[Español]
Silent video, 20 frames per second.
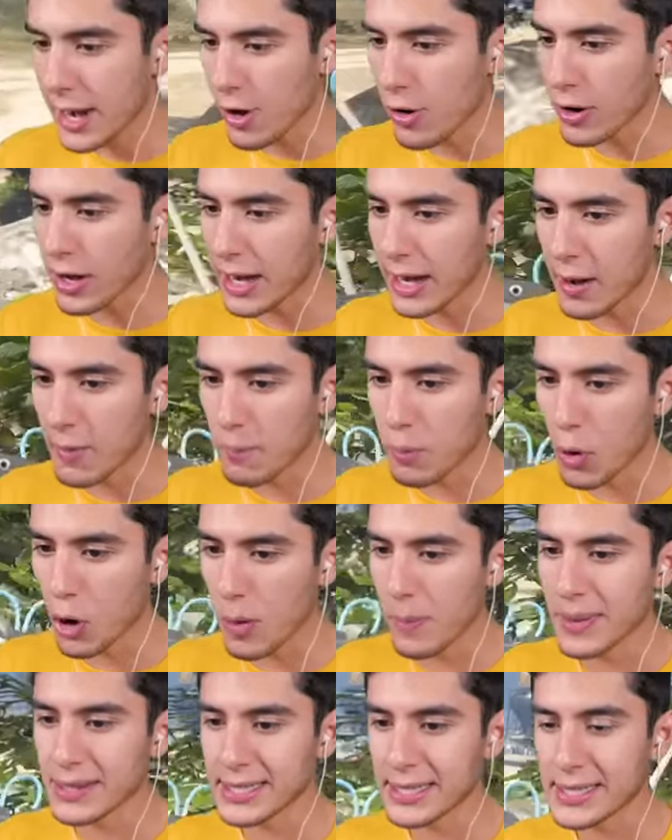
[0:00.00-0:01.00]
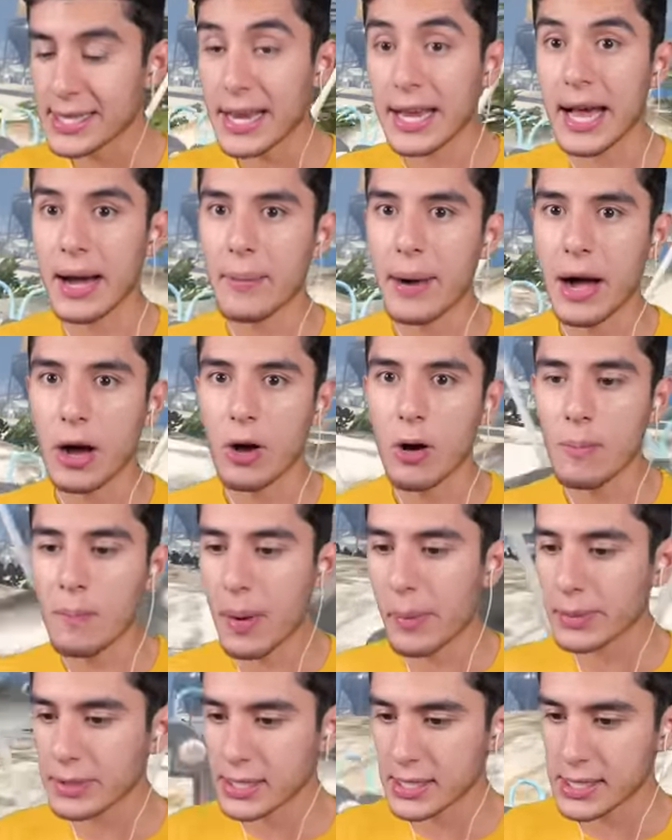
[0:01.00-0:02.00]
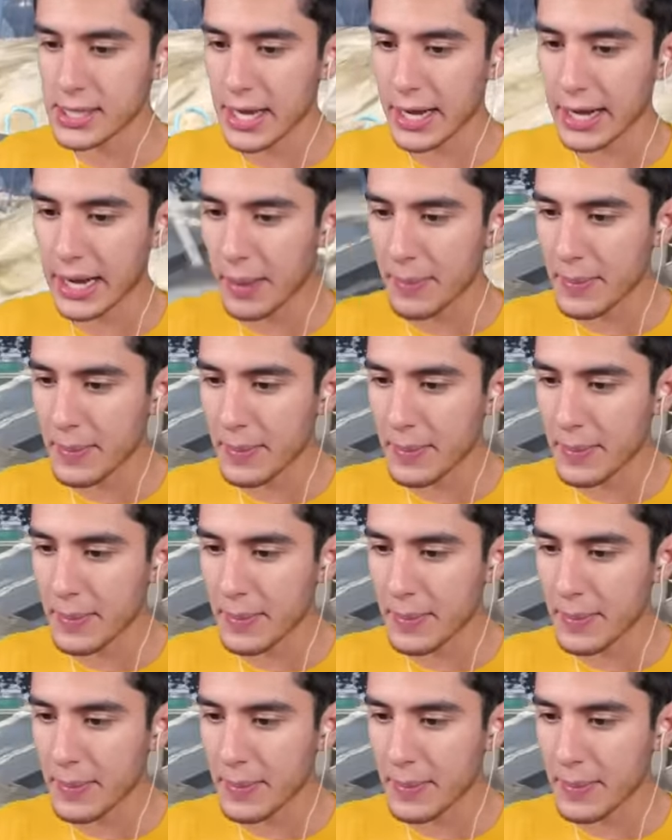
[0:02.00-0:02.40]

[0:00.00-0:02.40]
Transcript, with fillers: Creo que era un poco más hacia acá abajo Vamos a seguir